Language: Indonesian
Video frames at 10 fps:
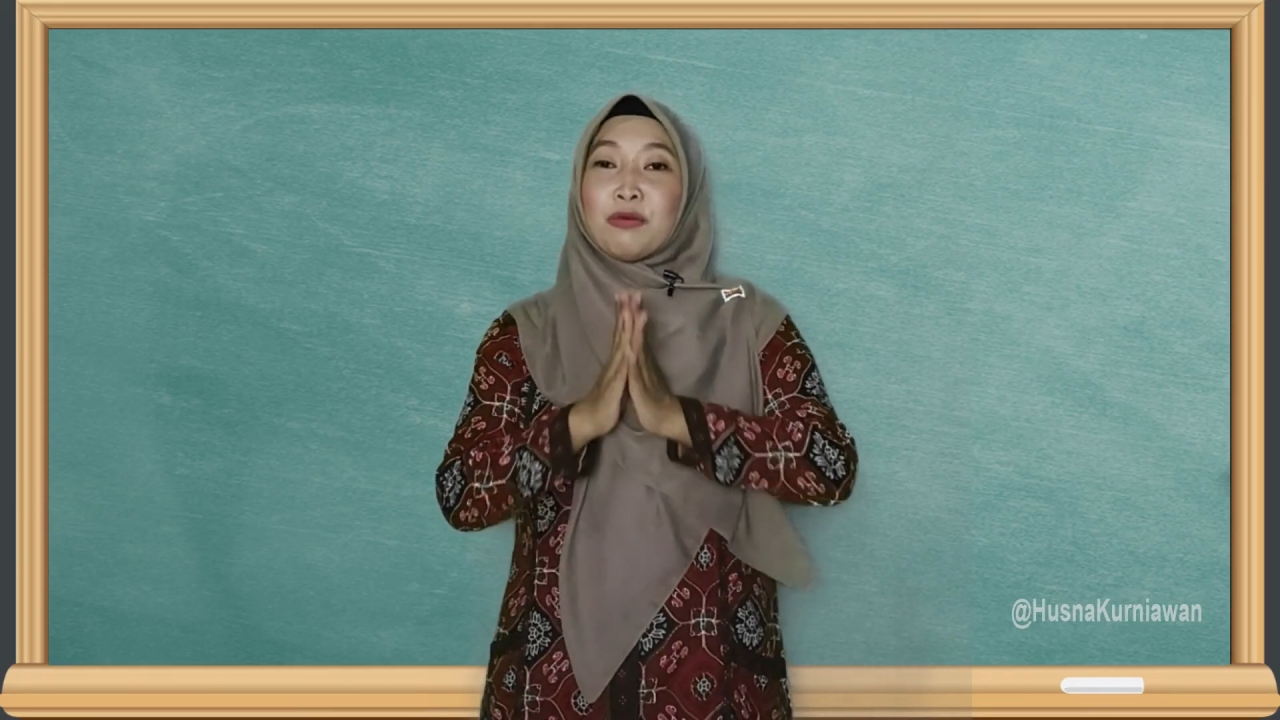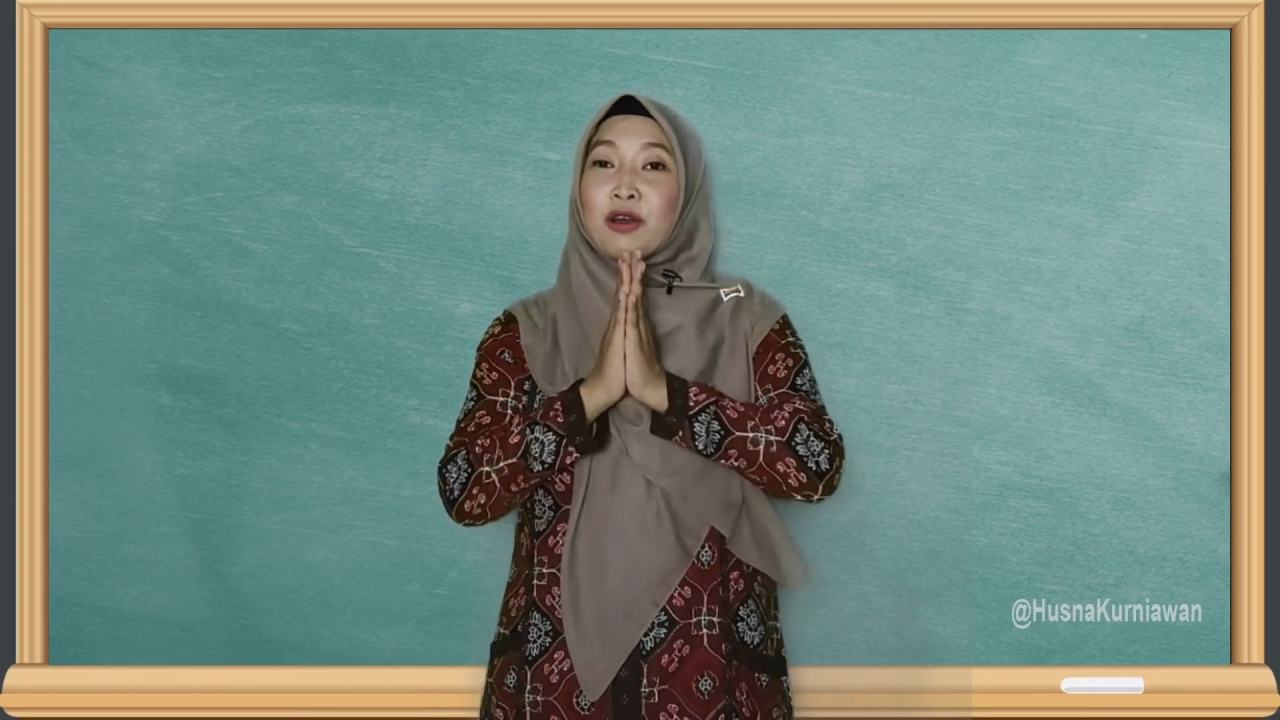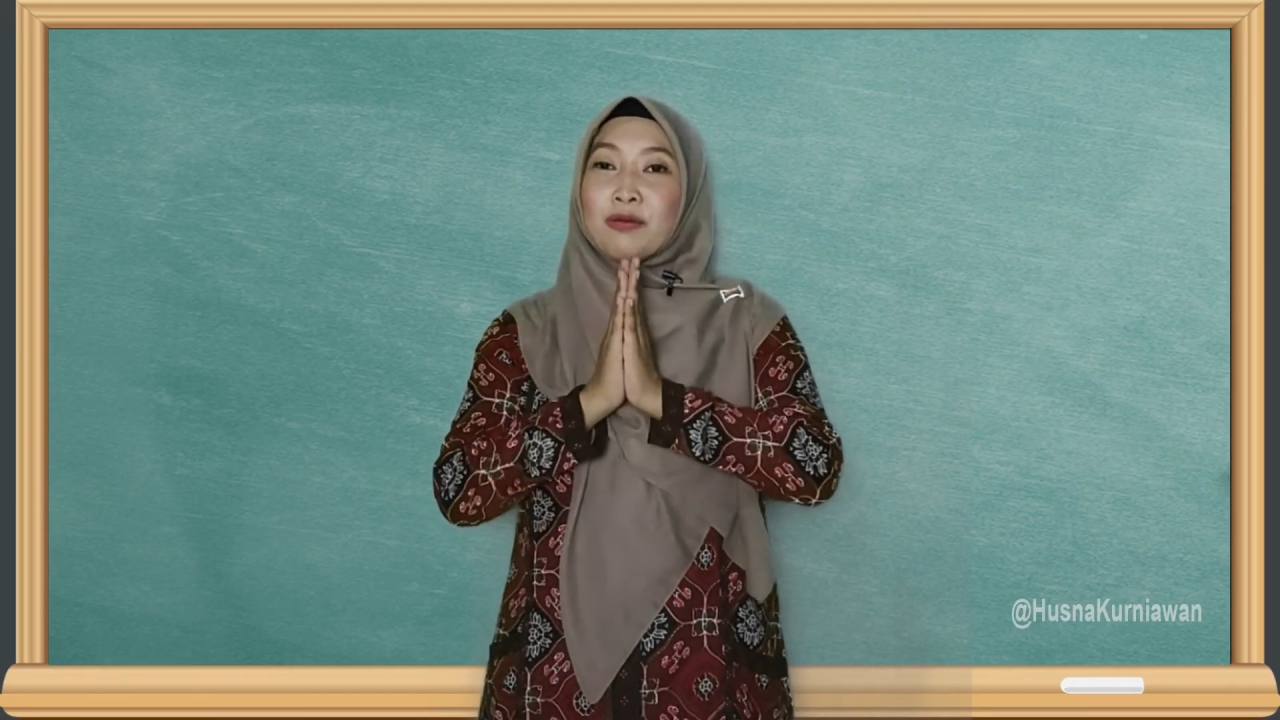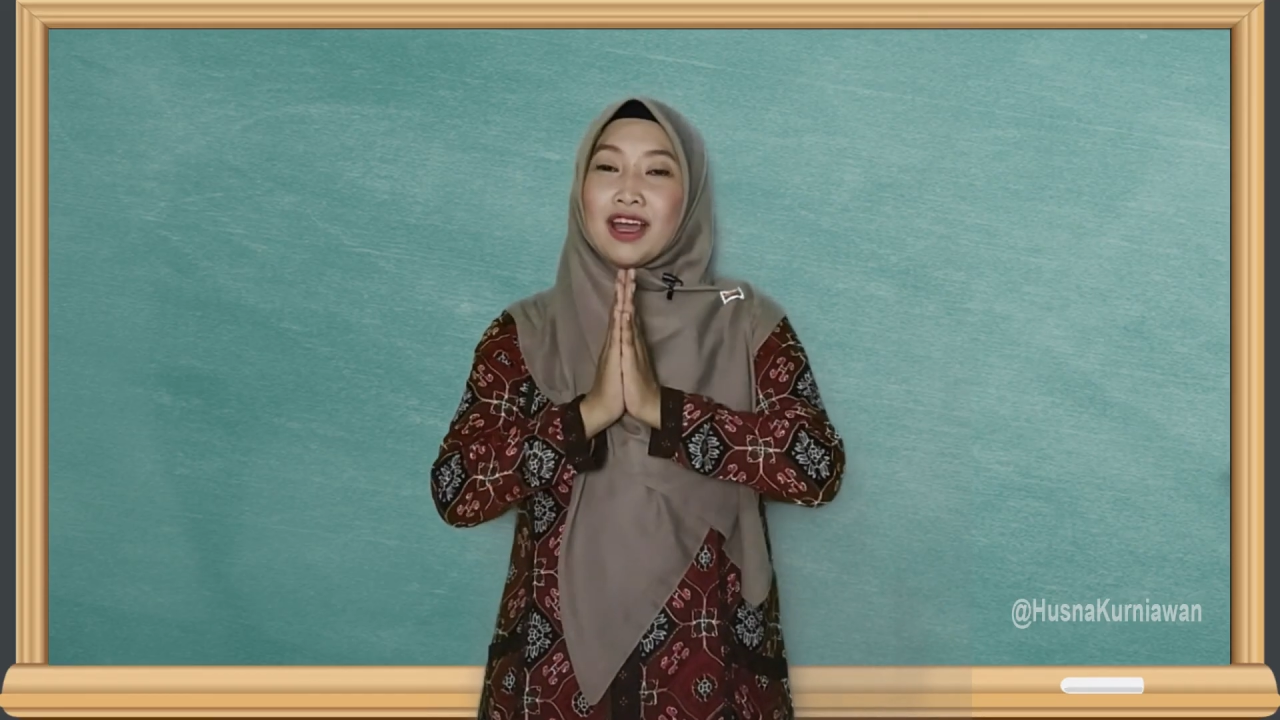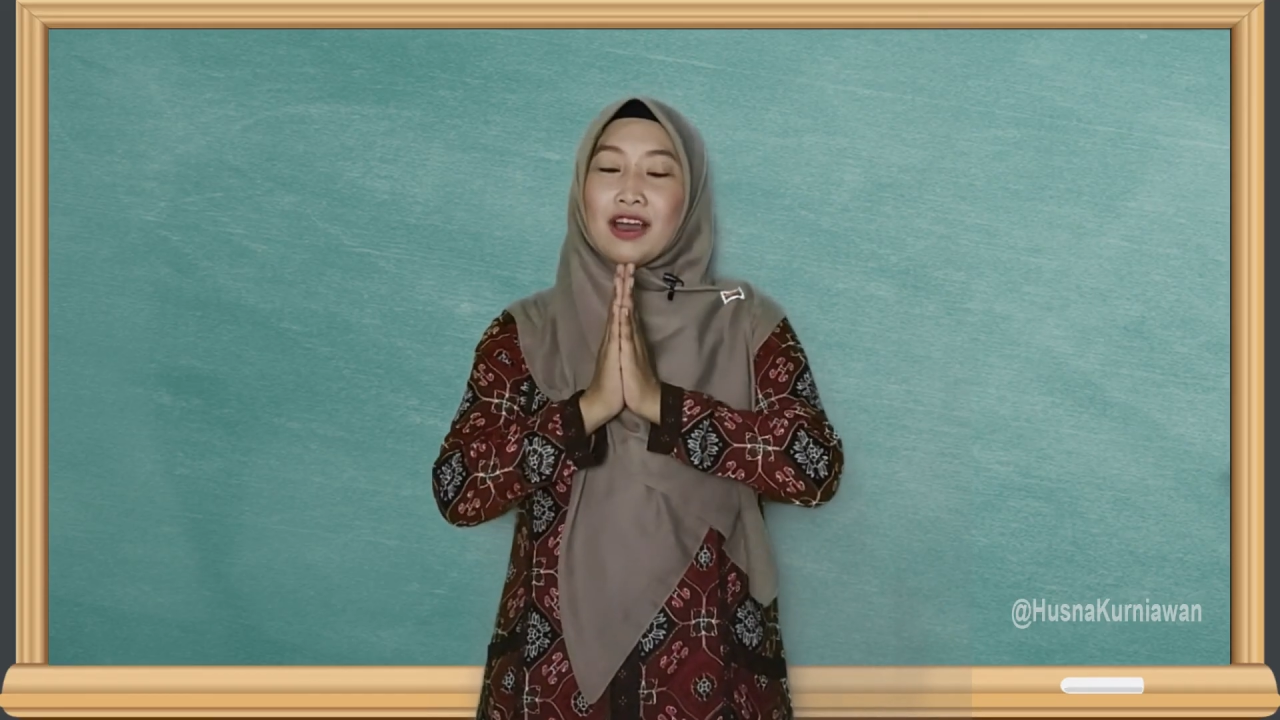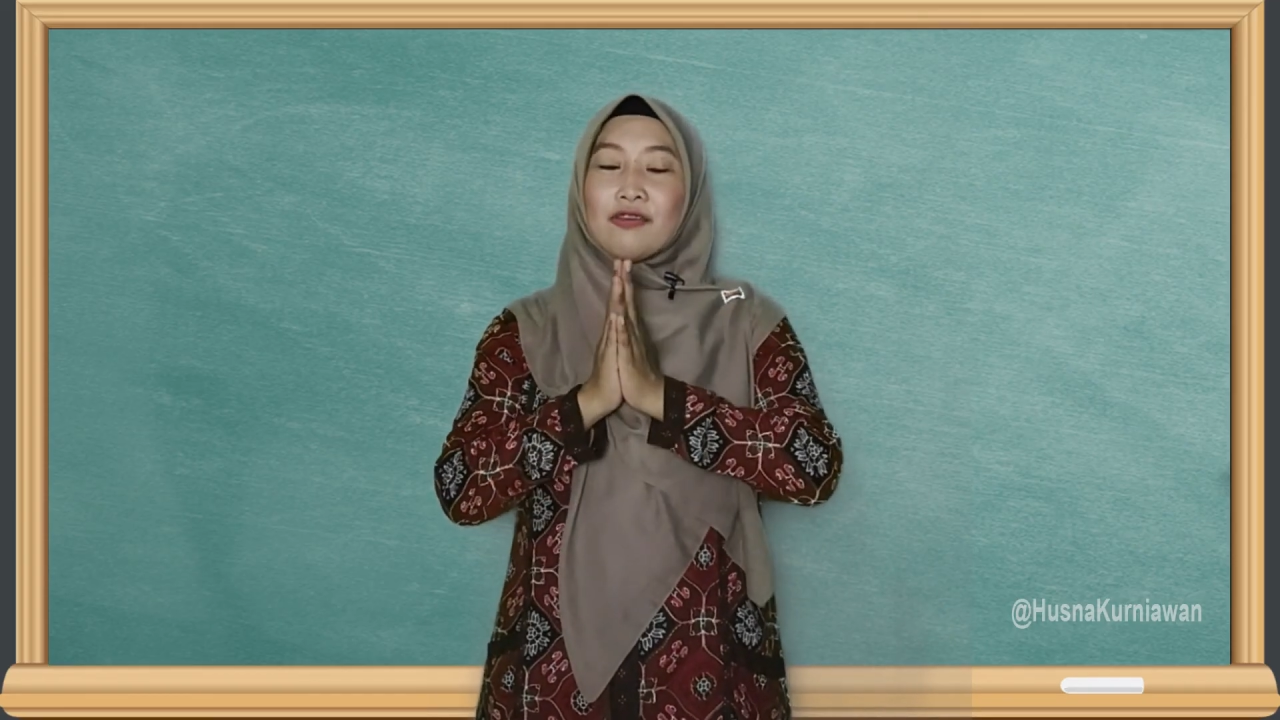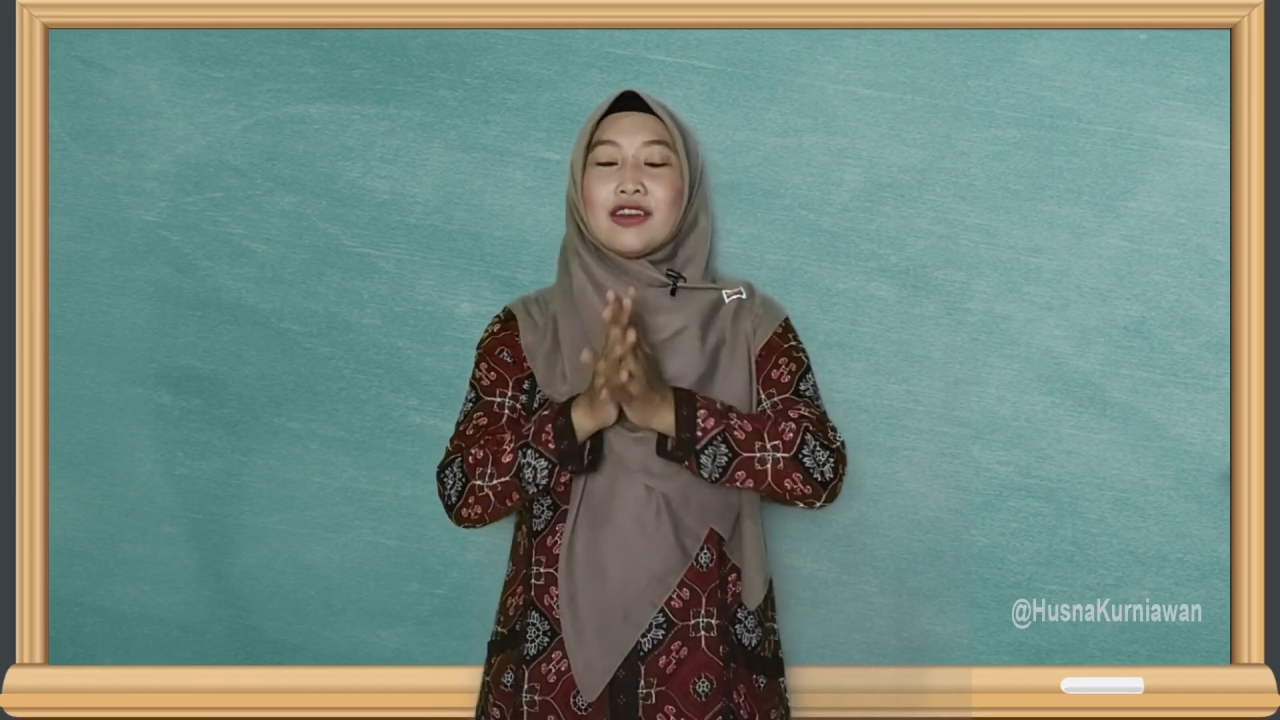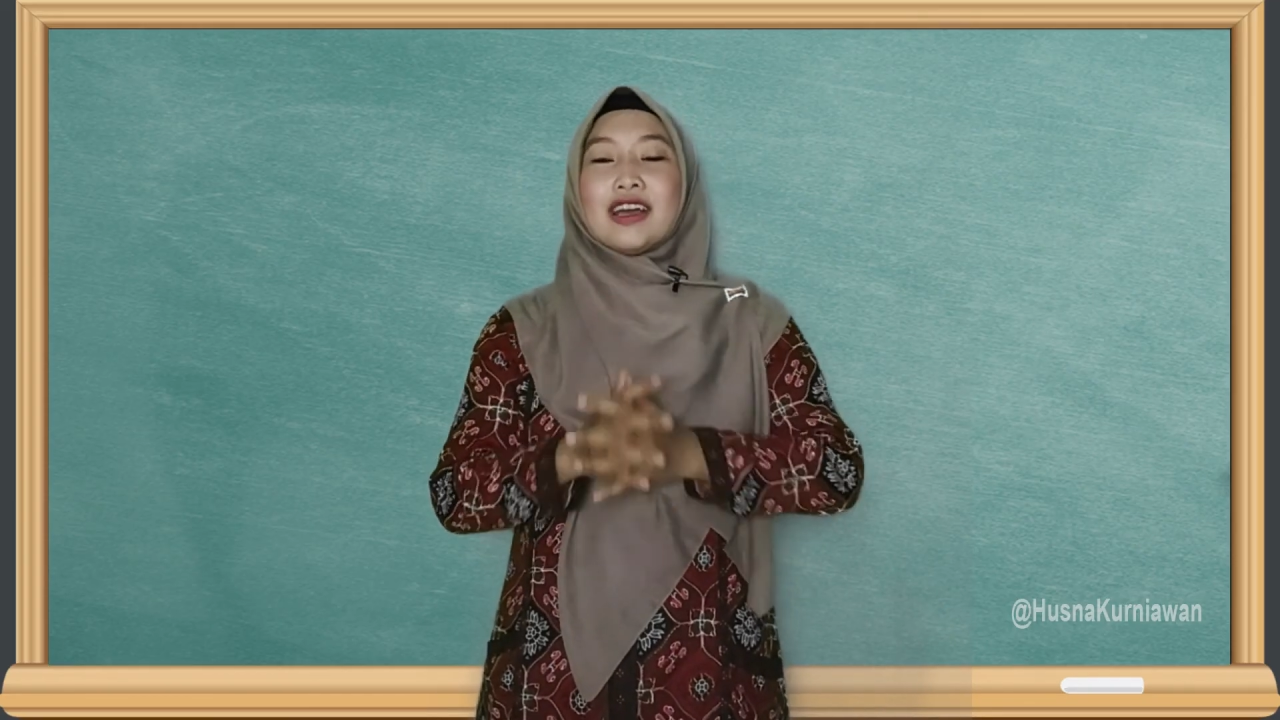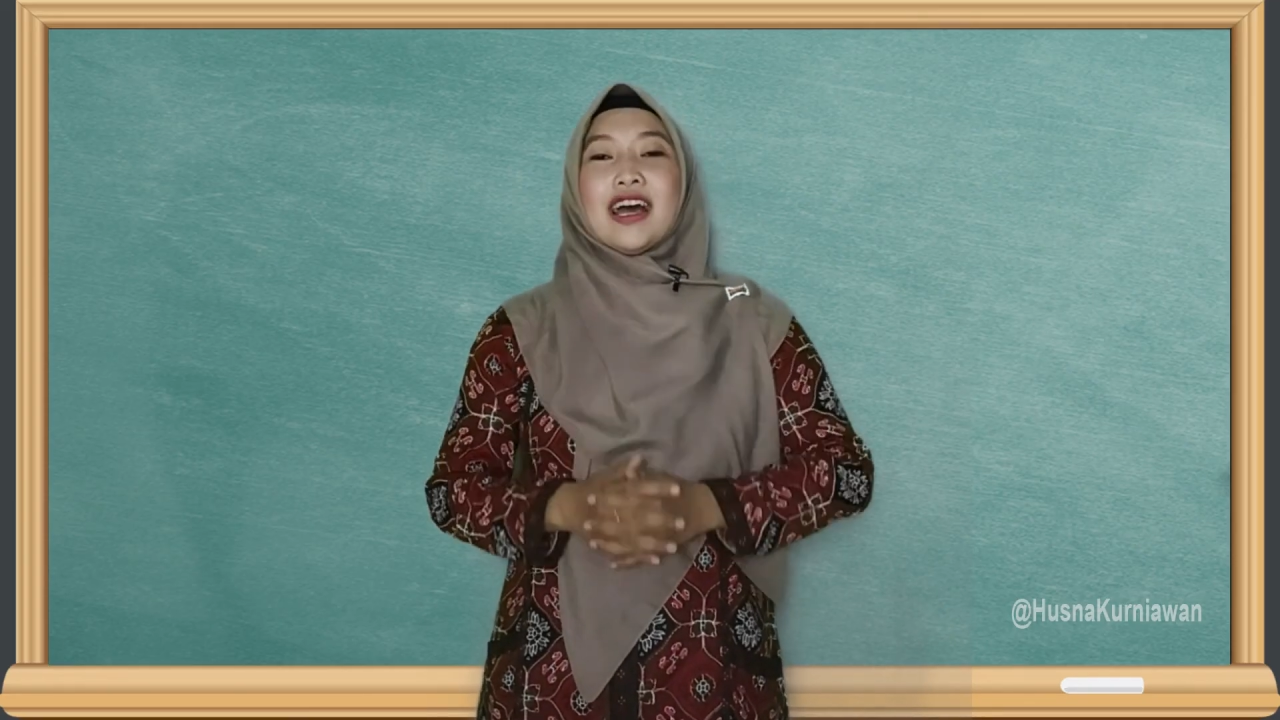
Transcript: mohon maaf.